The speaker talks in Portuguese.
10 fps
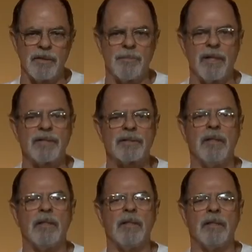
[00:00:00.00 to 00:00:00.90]
Mas,
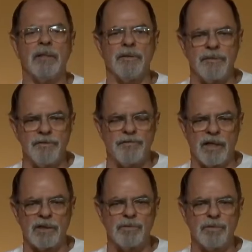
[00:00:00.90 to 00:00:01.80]
de
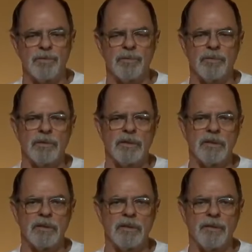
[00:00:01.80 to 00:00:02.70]
fato,
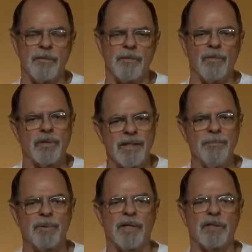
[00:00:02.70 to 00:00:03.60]
uh, o
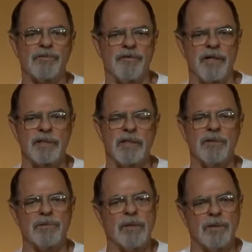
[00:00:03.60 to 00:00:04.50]
campeonato
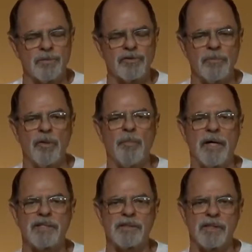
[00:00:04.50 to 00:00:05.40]
varziano nos chamou
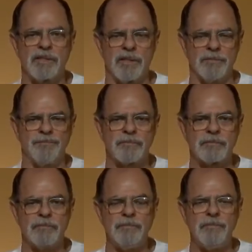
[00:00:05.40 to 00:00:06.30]
mais atenção.
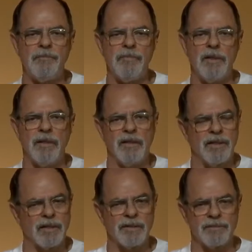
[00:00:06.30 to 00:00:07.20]

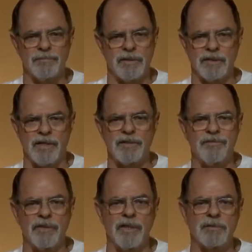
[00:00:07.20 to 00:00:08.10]
Era
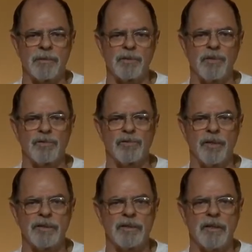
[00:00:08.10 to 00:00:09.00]
gratificante para todos
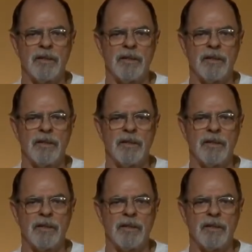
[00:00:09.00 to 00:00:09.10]
nós